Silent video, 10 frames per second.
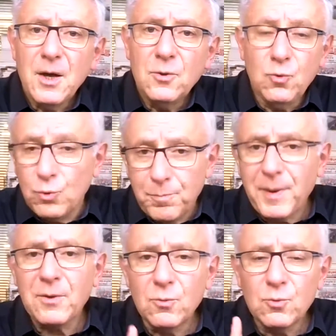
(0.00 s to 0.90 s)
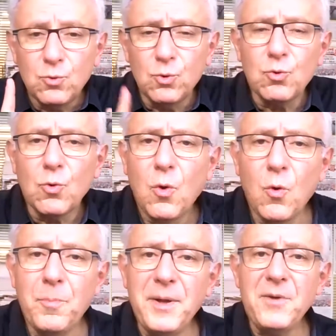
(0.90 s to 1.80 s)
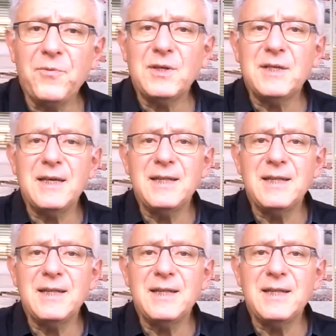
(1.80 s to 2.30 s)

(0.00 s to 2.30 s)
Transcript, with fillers: toutes, pardon, toutes ont bénéficié